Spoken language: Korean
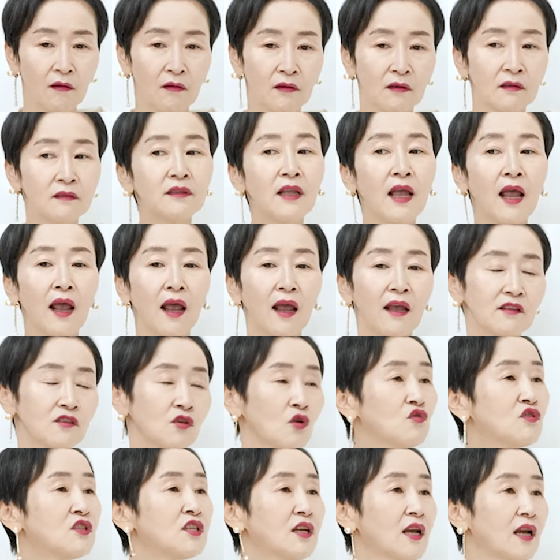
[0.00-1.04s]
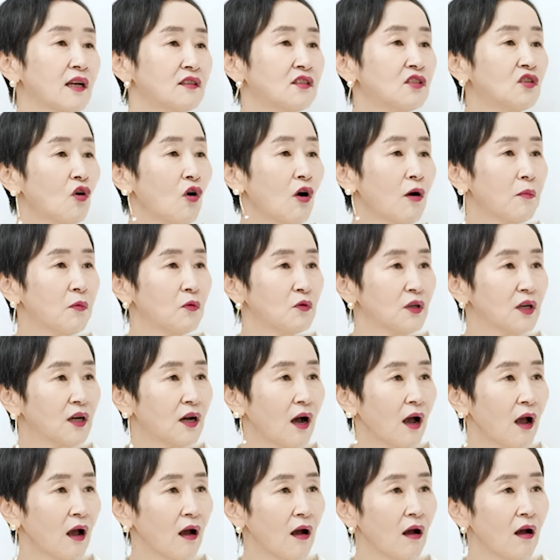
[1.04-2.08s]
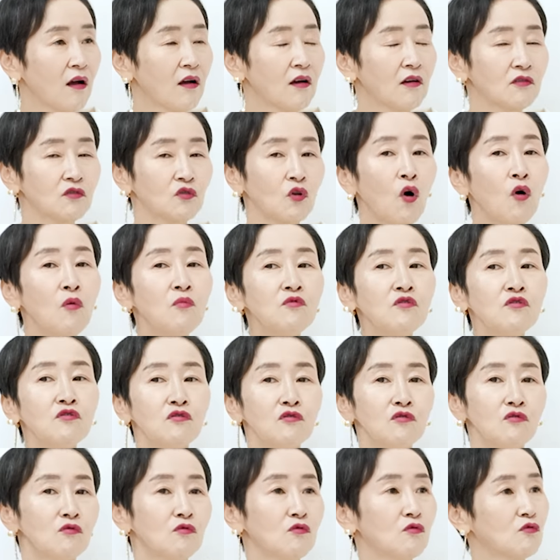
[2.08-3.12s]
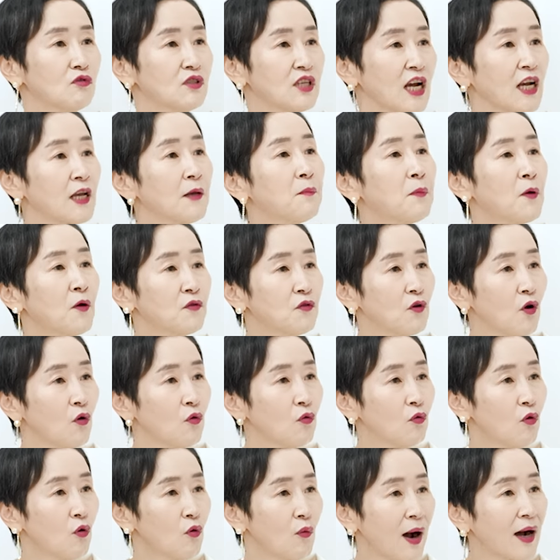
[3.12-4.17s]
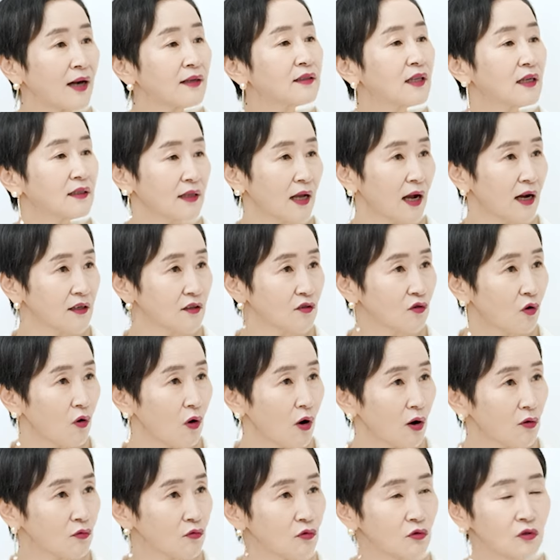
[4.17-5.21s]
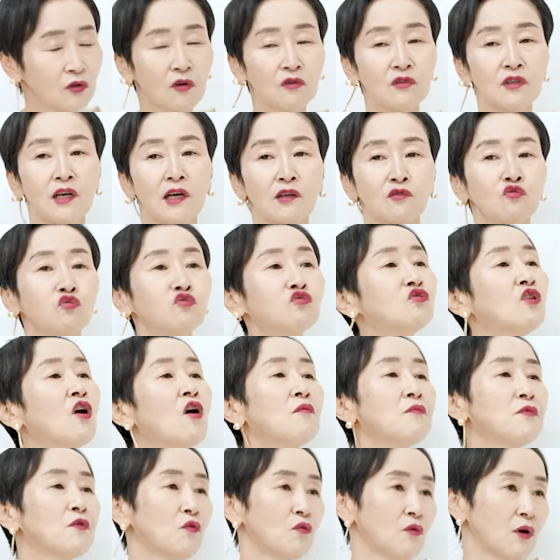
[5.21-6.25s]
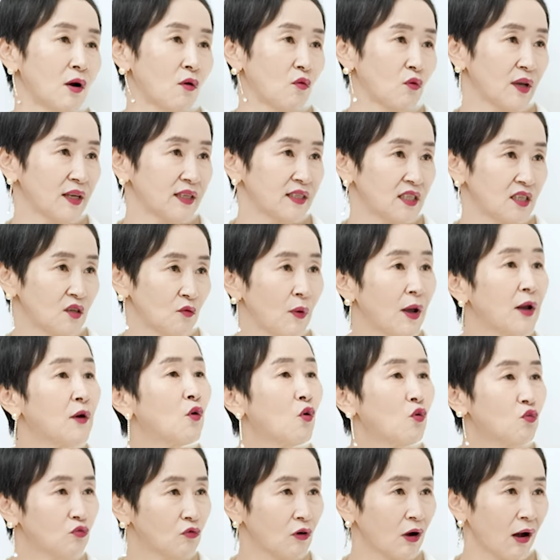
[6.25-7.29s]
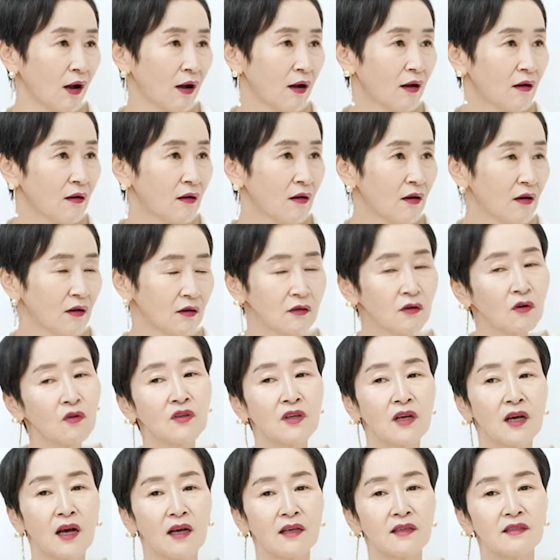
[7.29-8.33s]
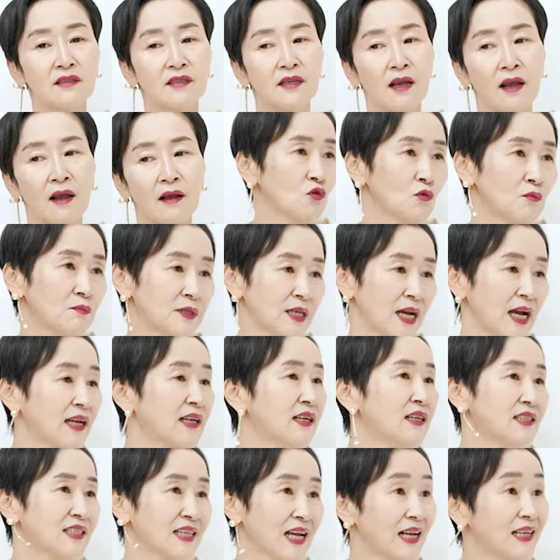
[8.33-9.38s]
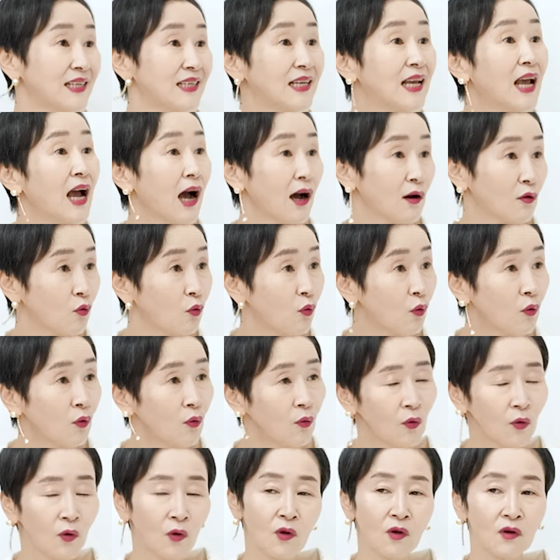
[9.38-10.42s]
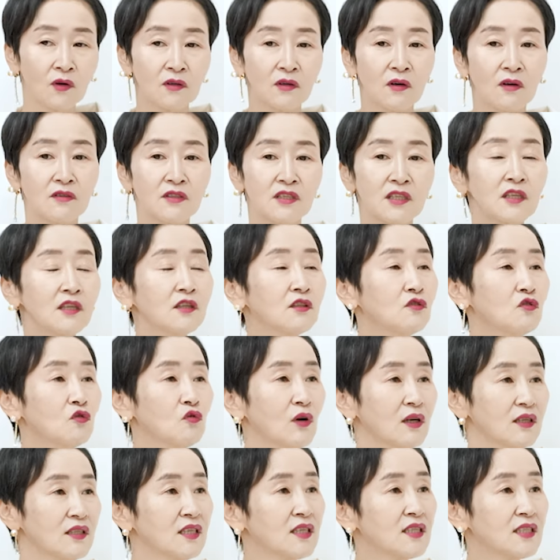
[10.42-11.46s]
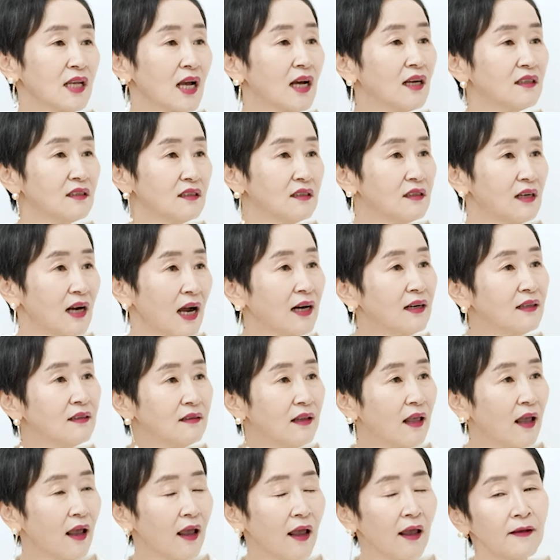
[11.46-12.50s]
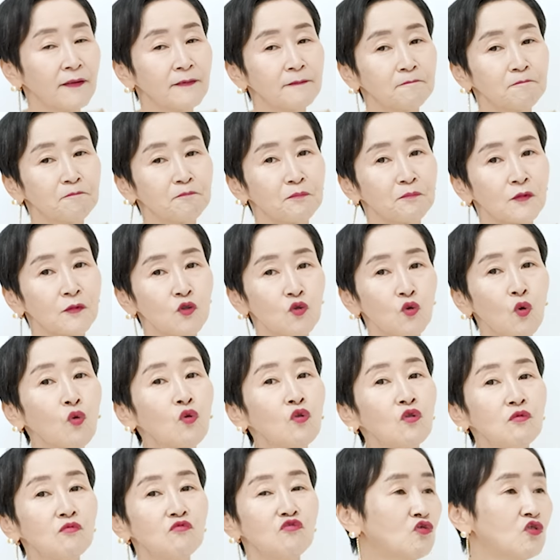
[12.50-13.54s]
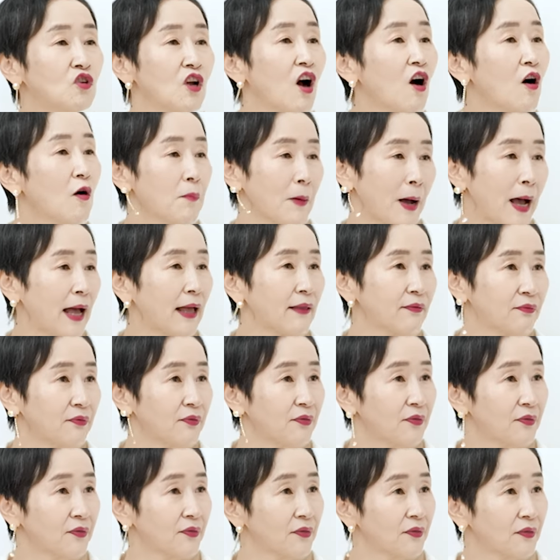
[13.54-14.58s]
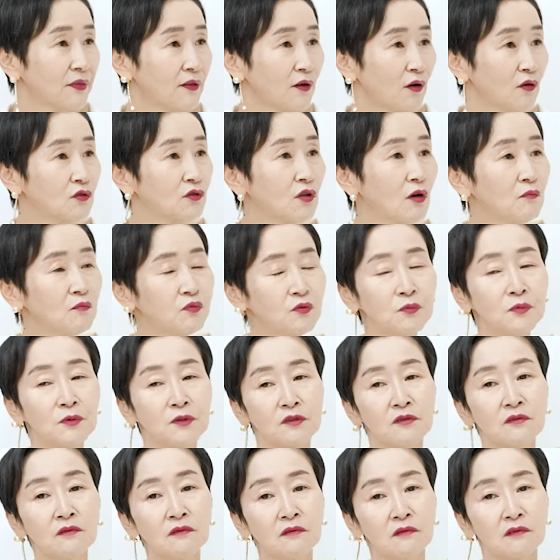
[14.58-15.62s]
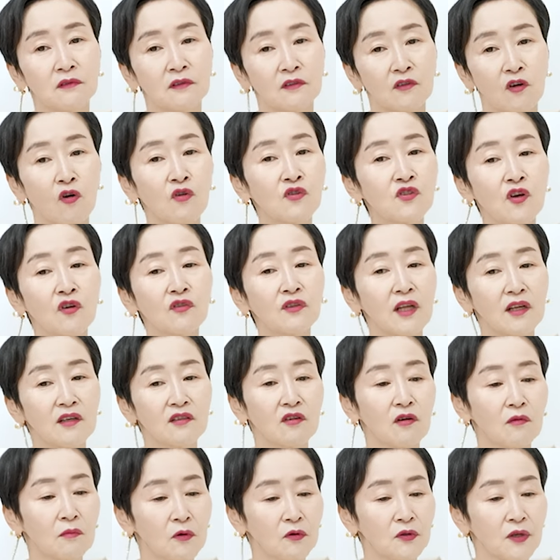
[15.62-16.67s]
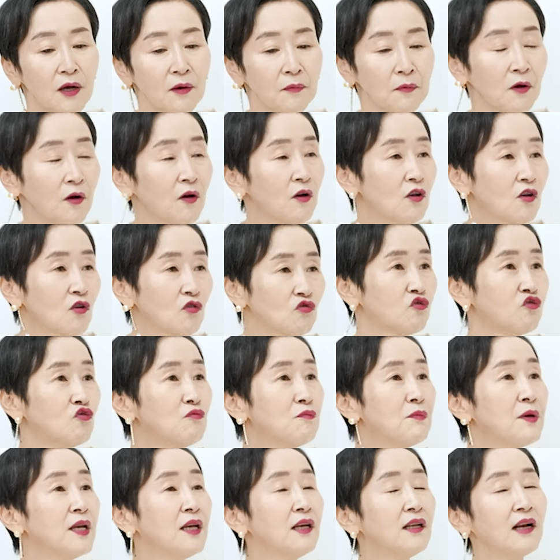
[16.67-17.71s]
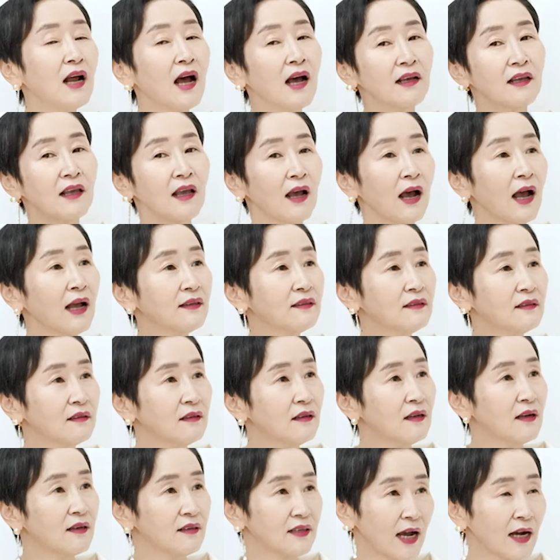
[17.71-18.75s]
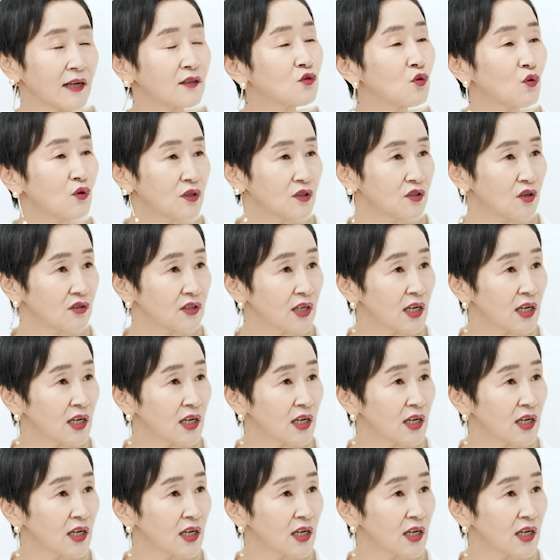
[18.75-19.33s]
근데 정치계에 들어가 보니까 너무 자기 편이었고 왕따 당하는 것 같고 그러니까 두려움이 올라오겠지. 외로움과. 음. 그러니까 이제 좀 자기를 잘 이해하고 그런 측근들과 식사를 하는데 조금 우려 반 어떤 부분 걱정되는 건 뭐냐면 국민에게 한 약속이 있죠.